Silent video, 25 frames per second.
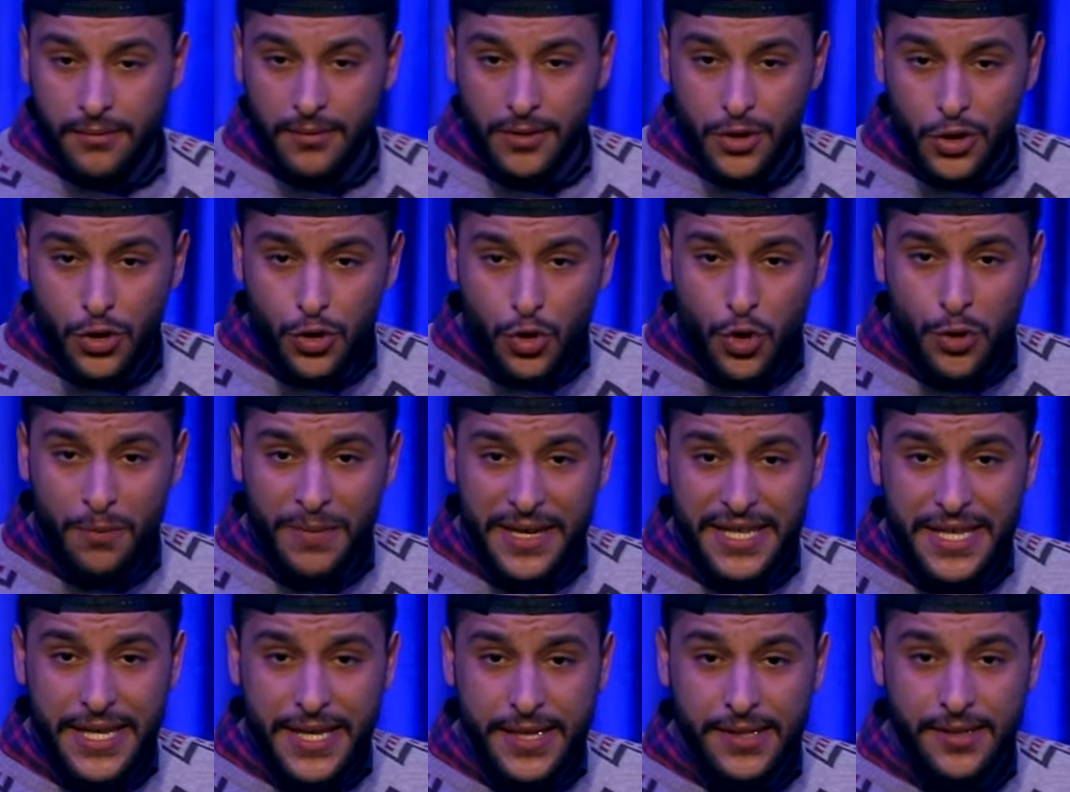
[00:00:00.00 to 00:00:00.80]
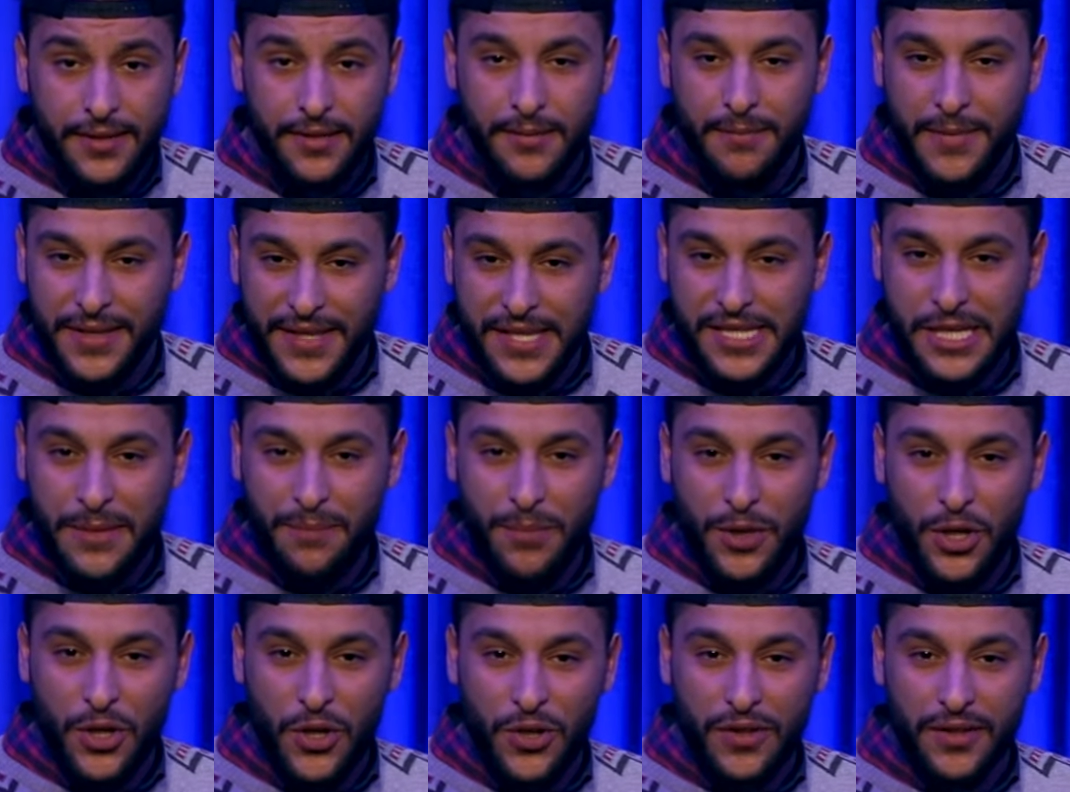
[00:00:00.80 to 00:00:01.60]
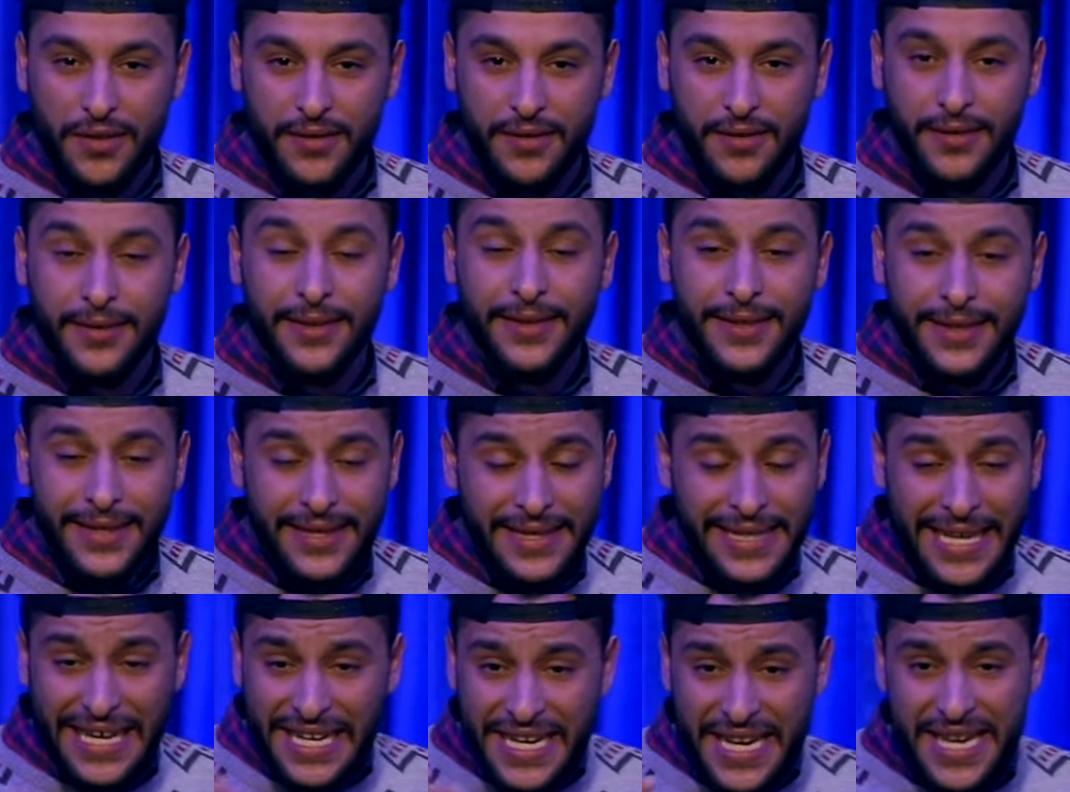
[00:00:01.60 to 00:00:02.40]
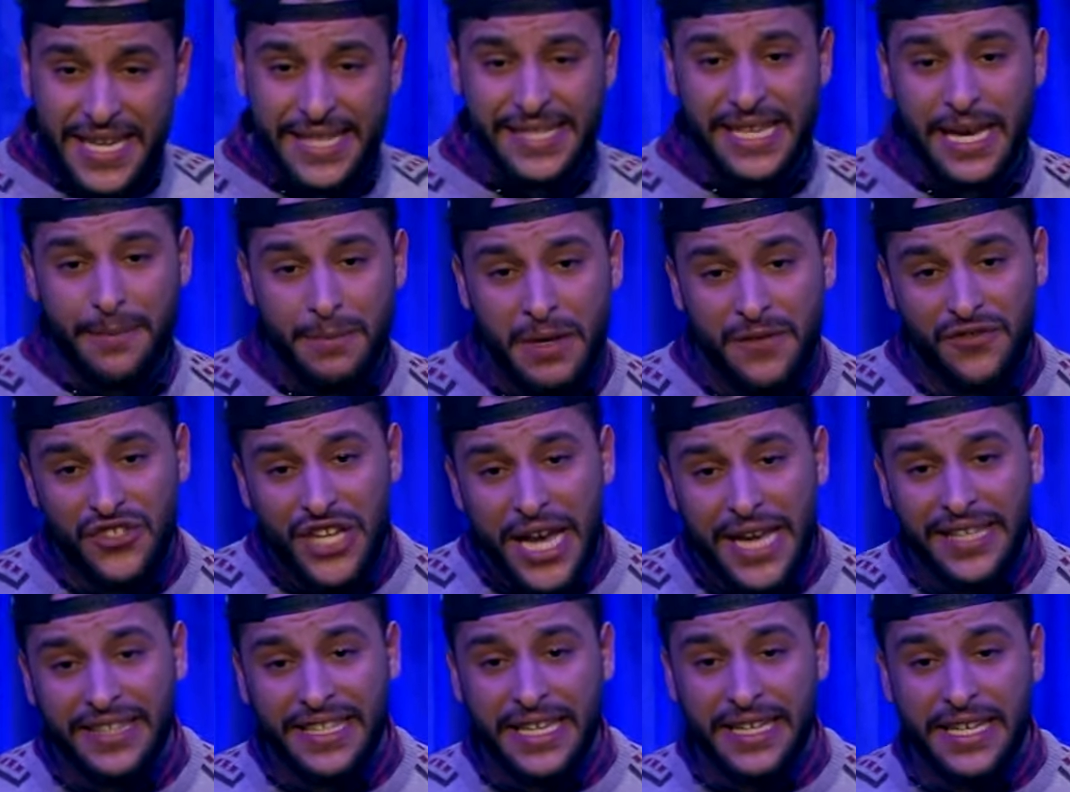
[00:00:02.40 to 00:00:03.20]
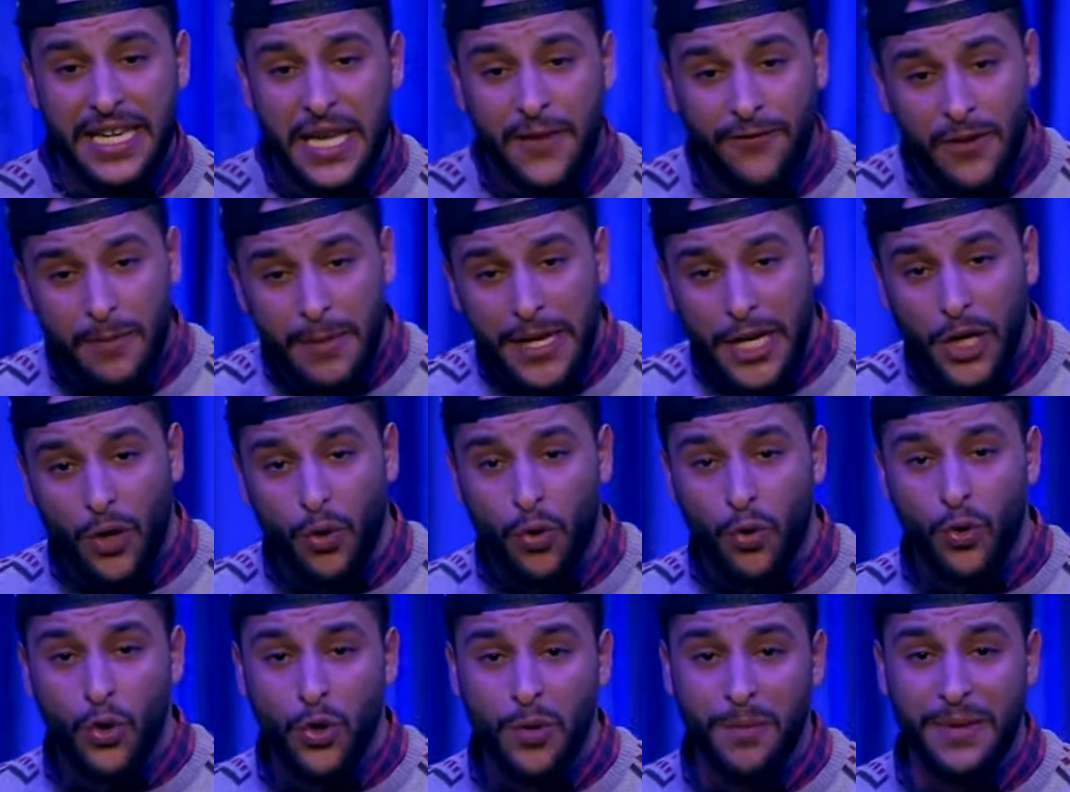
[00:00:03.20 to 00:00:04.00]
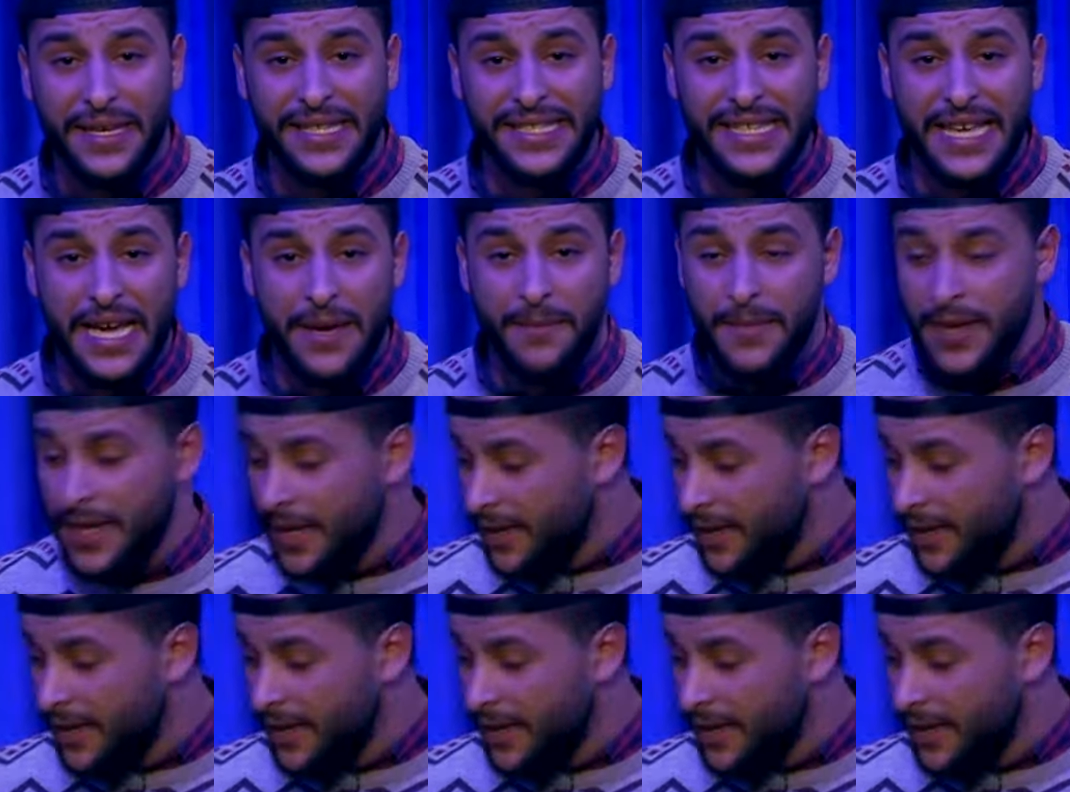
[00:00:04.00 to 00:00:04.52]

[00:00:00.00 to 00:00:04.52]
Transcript: شكون بديس بديس البيلوت بعدين يعني صاحبي رجعتني كيف في بالي حكومه صح